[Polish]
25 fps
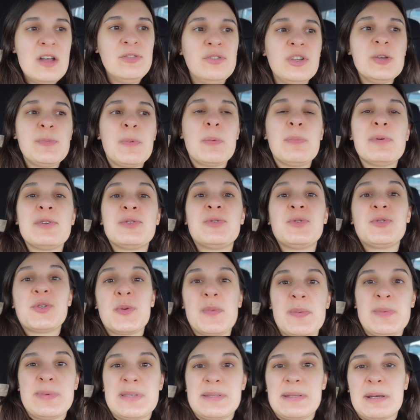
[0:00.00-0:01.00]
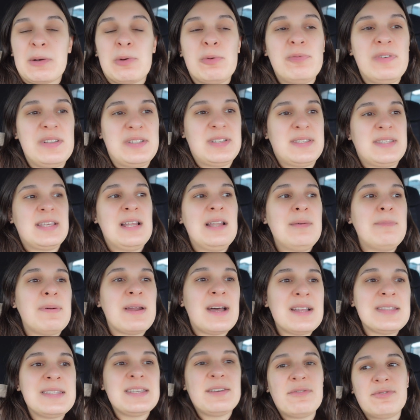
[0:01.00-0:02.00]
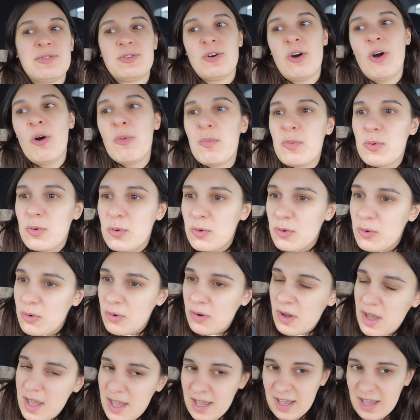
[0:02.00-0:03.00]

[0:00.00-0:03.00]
No i po prostu zrobimy z taką, wiecie, celebrację w domu,